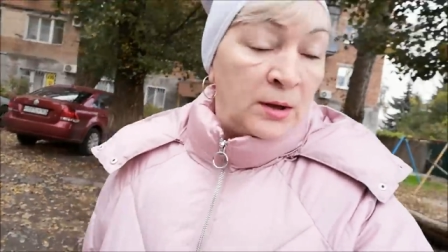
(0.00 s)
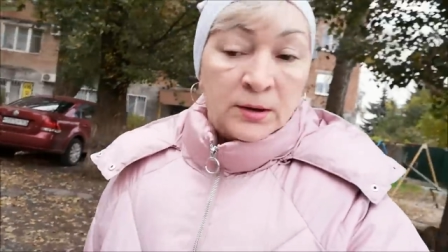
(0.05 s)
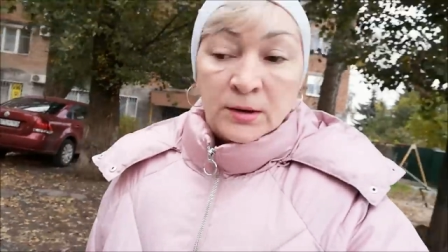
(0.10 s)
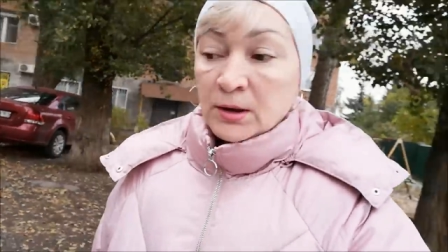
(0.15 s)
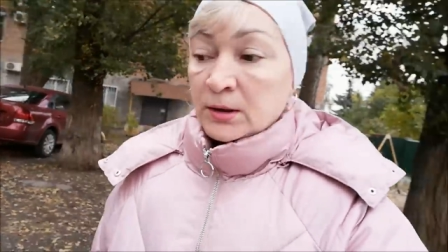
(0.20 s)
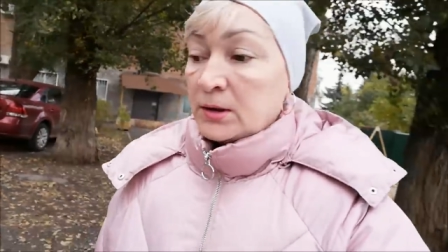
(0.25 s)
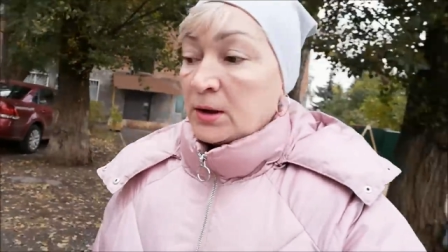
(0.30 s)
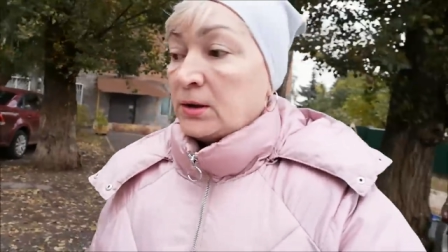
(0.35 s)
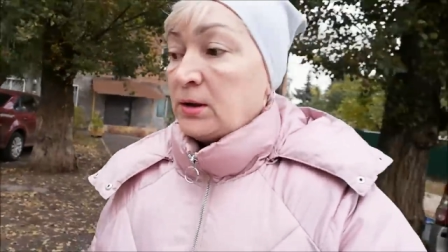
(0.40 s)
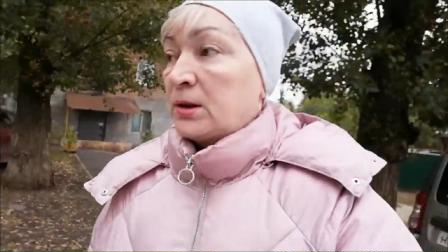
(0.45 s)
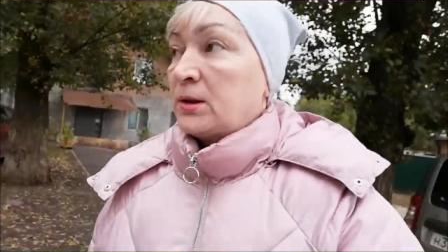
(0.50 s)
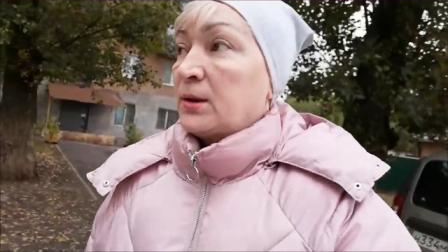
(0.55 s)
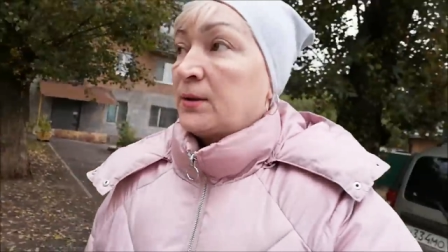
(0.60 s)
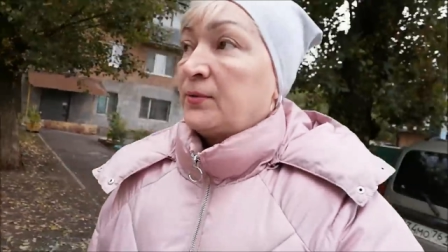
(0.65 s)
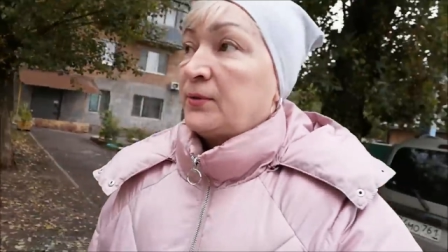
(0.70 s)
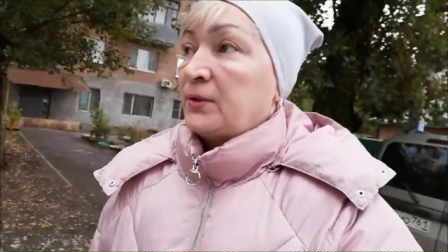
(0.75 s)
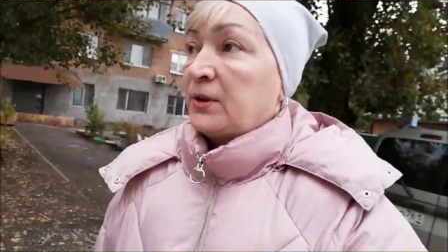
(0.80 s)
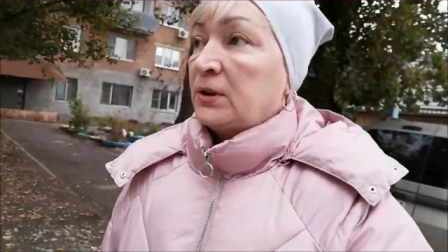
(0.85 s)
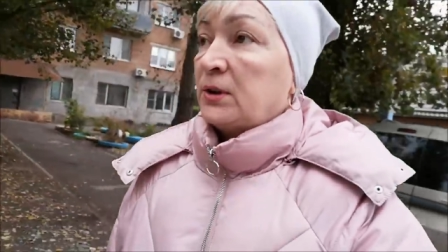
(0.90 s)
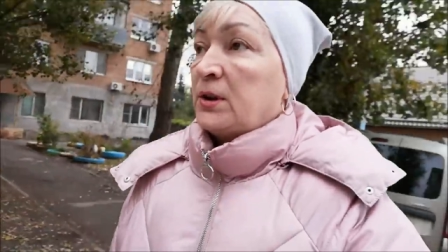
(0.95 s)
надо
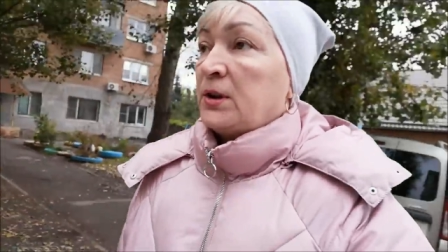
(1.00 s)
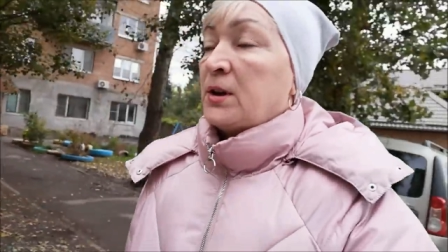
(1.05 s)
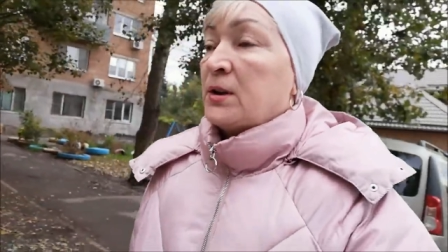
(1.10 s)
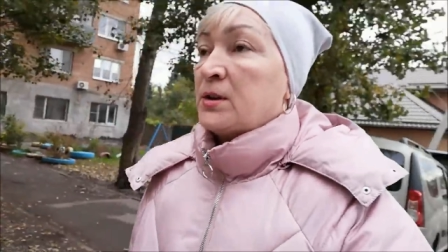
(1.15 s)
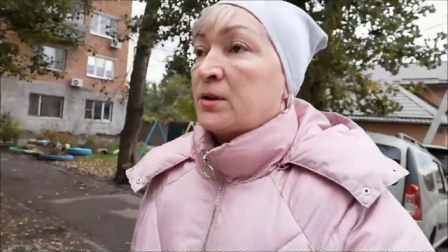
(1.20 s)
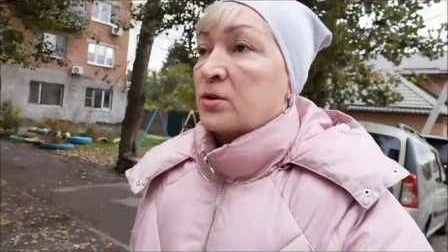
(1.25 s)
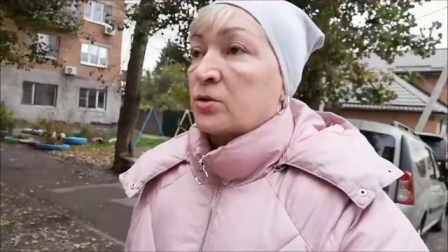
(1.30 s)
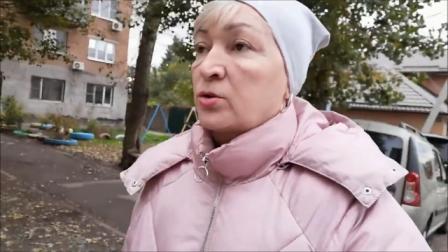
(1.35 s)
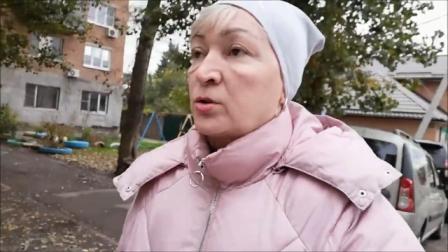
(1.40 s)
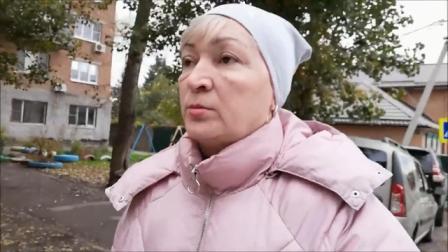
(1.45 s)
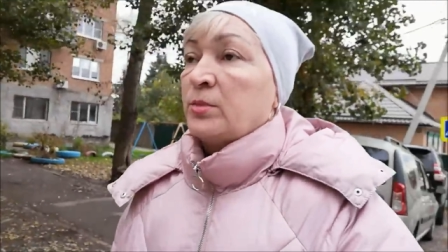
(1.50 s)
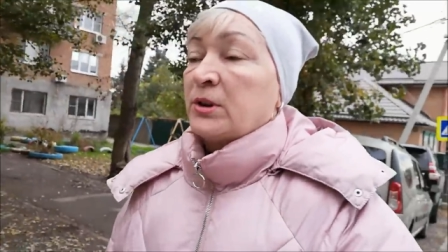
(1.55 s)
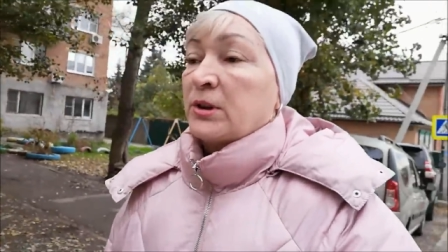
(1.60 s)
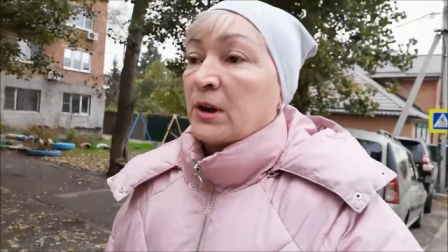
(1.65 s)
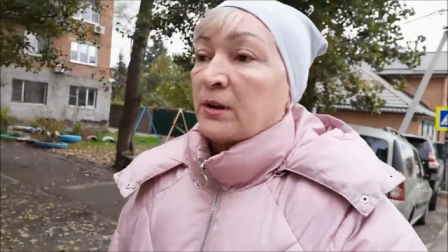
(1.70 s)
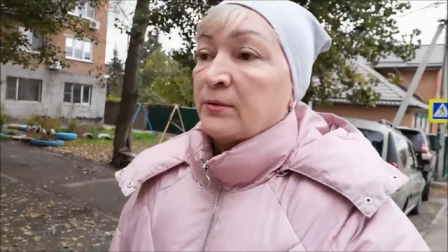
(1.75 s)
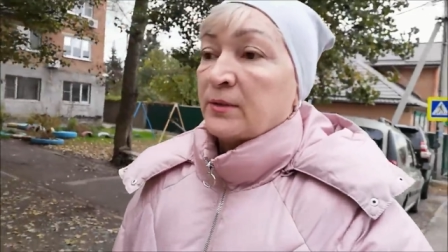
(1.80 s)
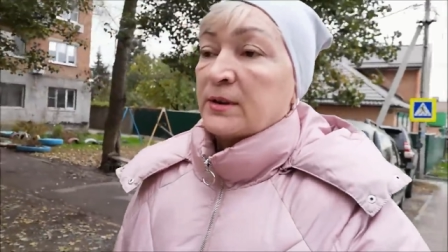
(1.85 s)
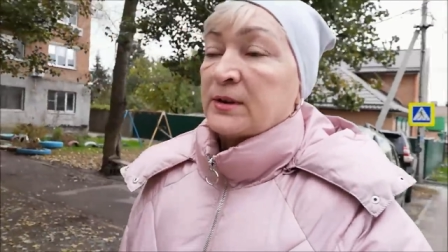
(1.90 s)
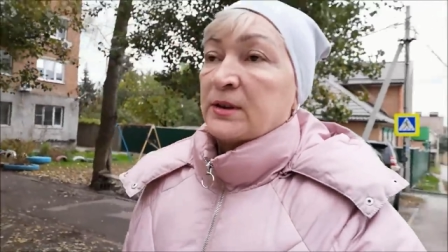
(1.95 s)
ехать в ТНС, чтобы
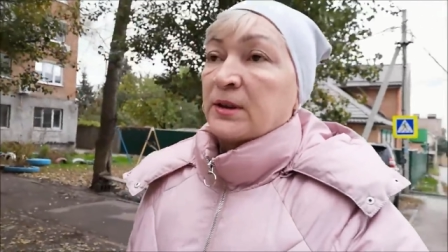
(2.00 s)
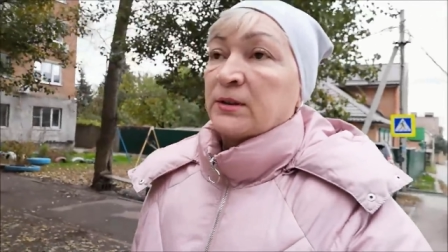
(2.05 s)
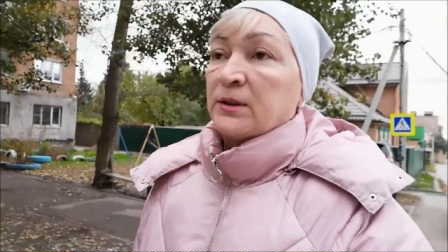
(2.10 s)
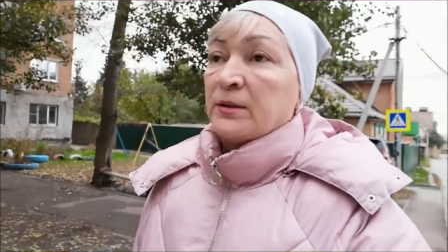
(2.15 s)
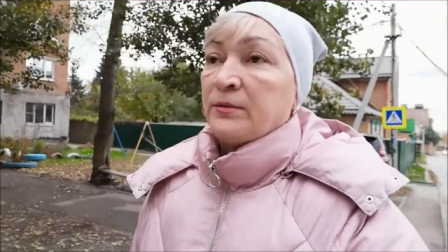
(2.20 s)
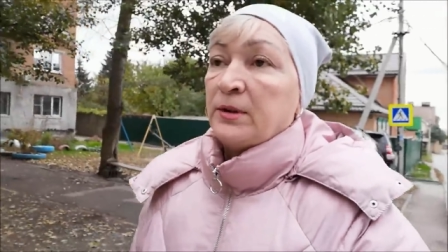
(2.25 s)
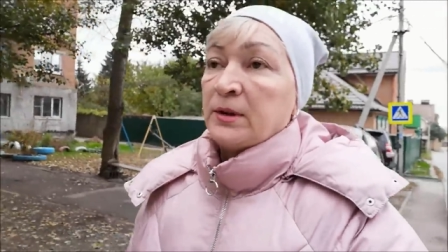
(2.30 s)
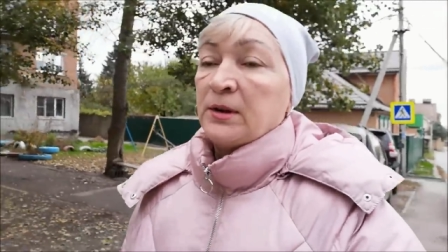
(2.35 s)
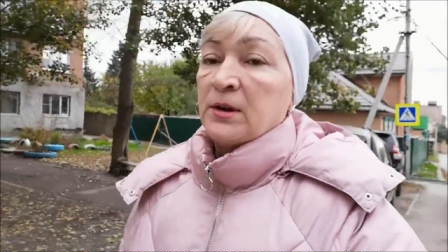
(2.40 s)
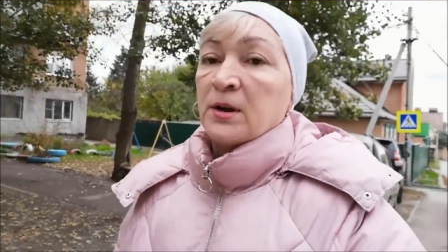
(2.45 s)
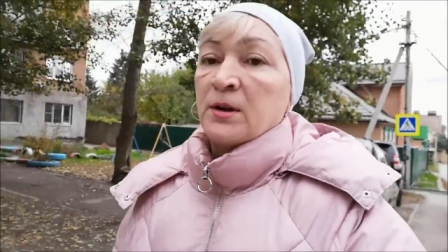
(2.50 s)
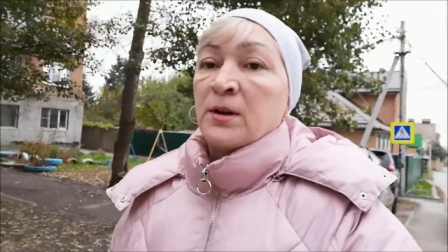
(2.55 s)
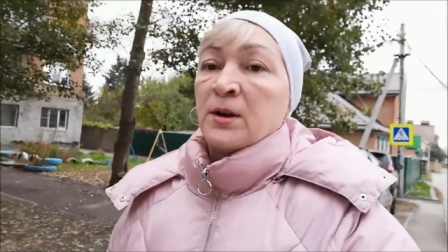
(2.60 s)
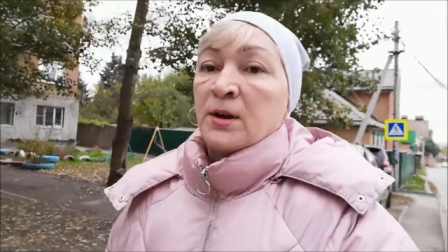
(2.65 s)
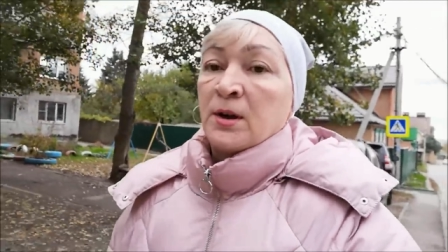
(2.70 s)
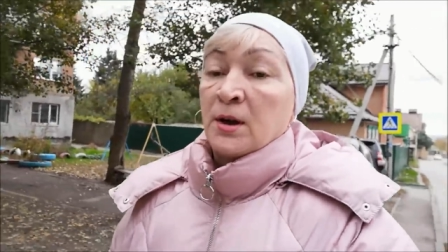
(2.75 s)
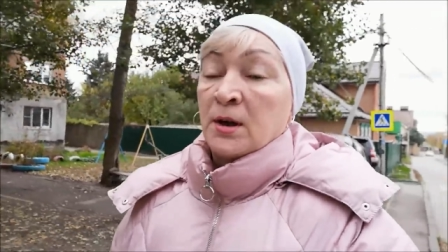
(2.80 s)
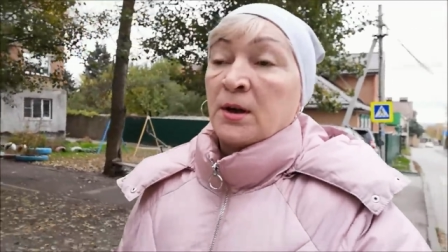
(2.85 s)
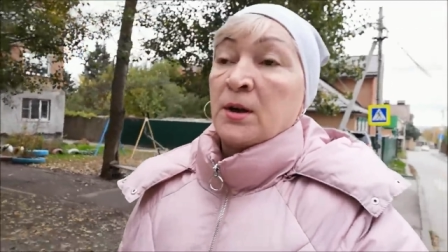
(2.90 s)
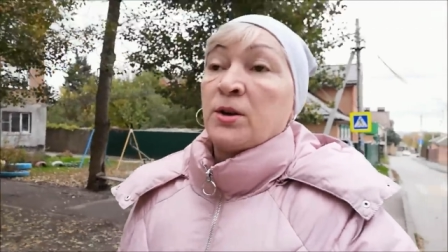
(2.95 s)
там восстановили
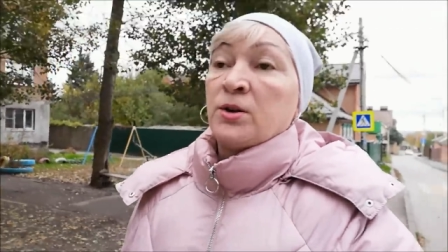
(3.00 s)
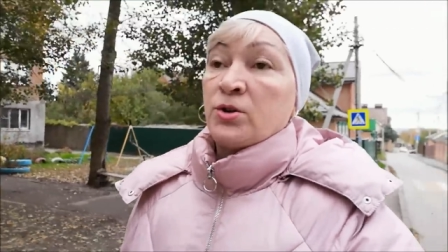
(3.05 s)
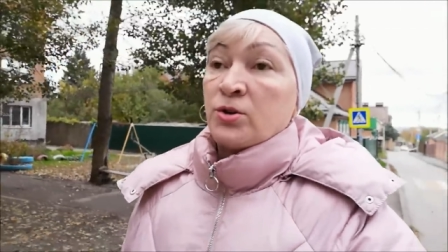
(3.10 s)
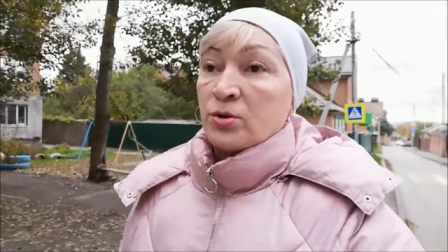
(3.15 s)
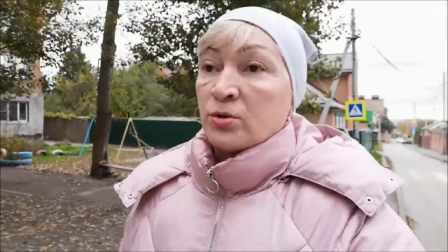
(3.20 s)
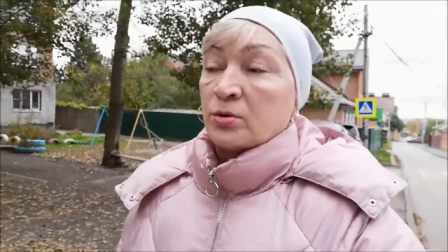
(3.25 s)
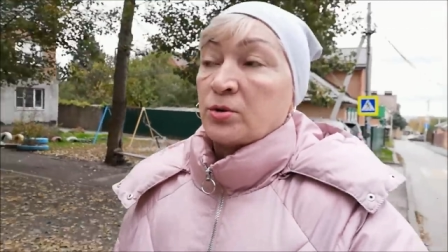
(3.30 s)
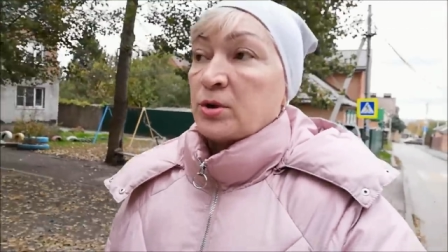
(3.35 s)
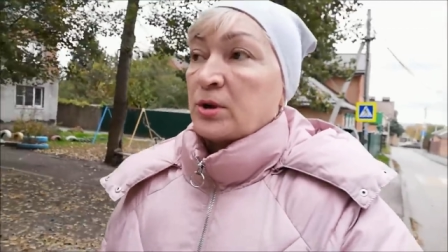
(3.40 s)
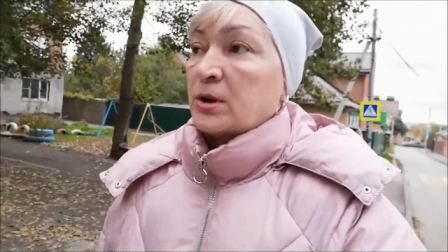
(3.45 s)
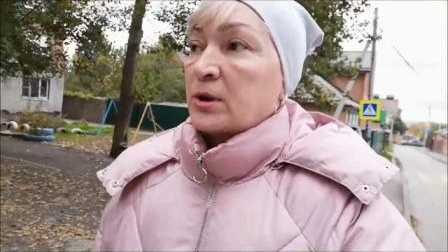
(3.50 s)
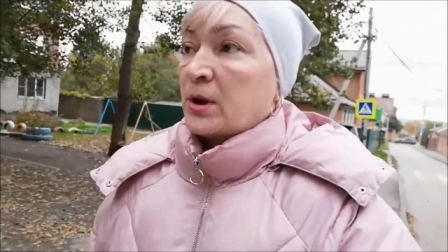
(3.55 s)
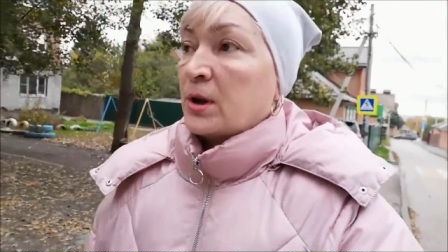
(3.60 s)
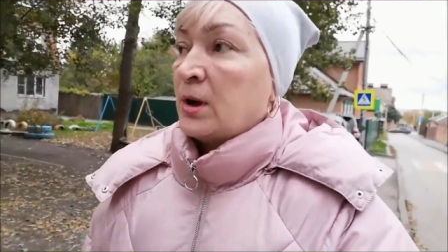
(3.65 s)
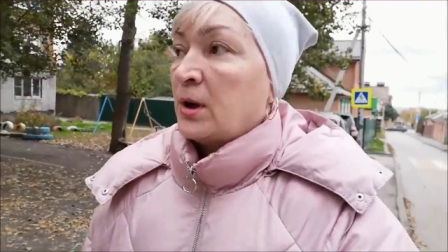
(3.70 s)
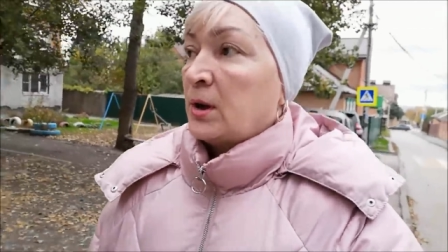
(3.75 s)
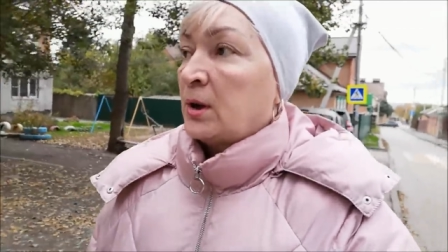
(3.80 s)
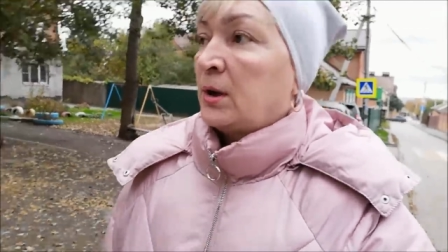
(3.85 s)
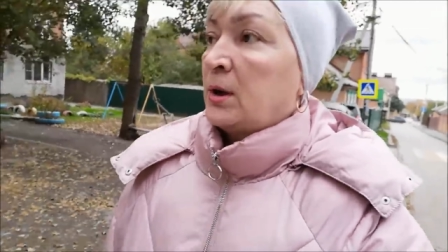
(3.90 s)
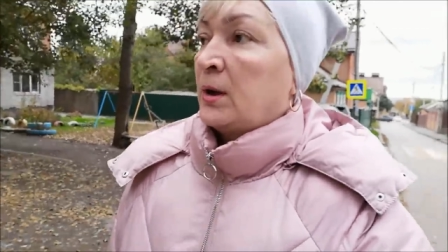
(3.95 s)

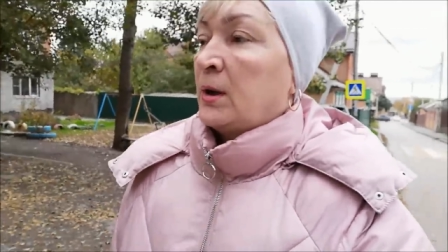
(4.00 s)
счетчик.